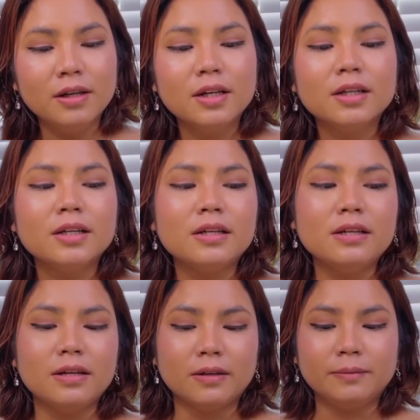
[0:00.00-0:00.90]

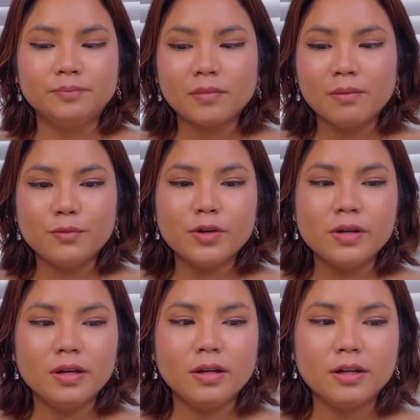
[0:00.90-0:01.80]
thì à,
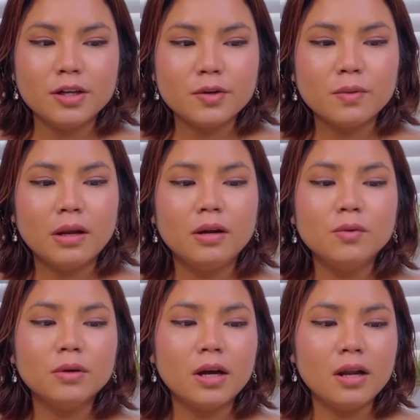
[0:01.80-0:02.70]
Maria nói chung là
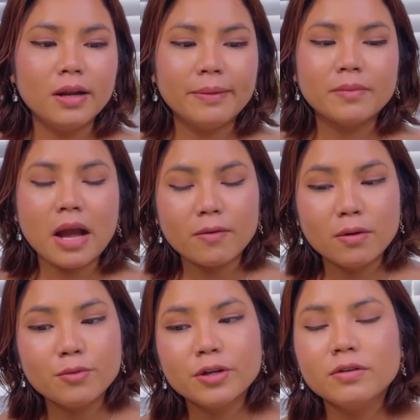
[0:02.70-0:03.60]
lúc đó em gái
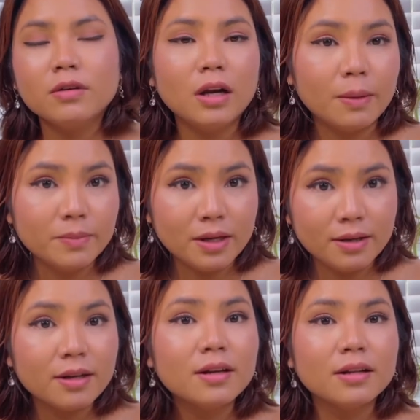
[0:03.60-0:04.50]
của Maria chưa có lập gia
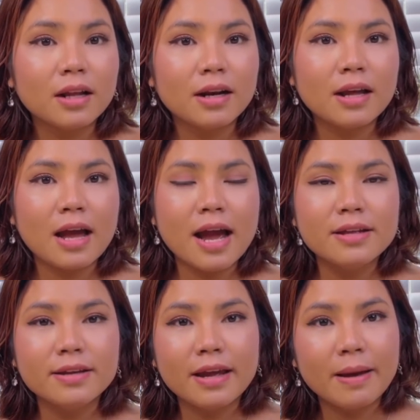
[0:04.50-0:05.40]
đình nên thành ra
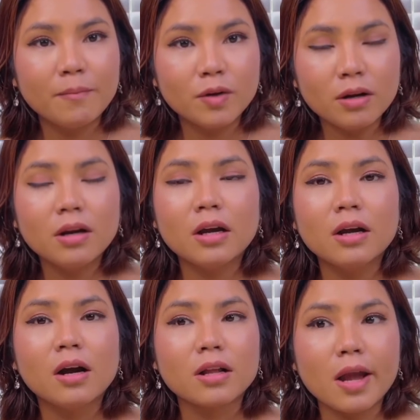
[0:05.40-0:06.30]
hai chị em rất là
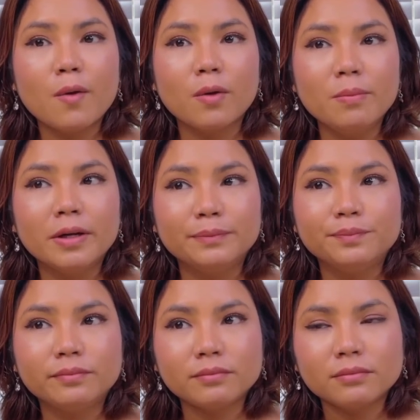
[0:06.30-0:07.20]
gần nhau các bạn
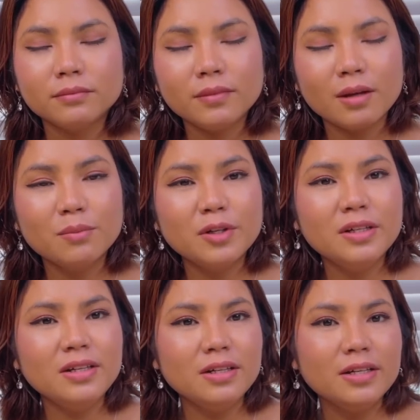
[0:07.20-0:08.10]

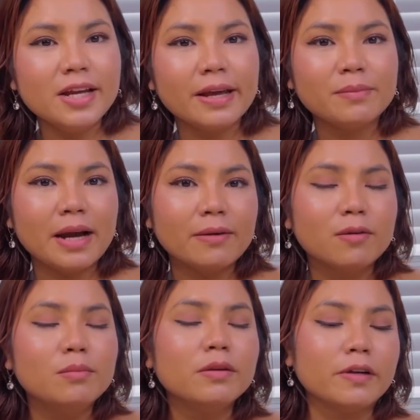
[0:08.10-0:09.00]
Maria với em gái
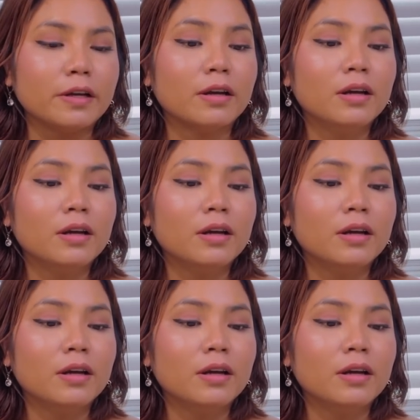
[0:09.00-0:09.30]
của Maria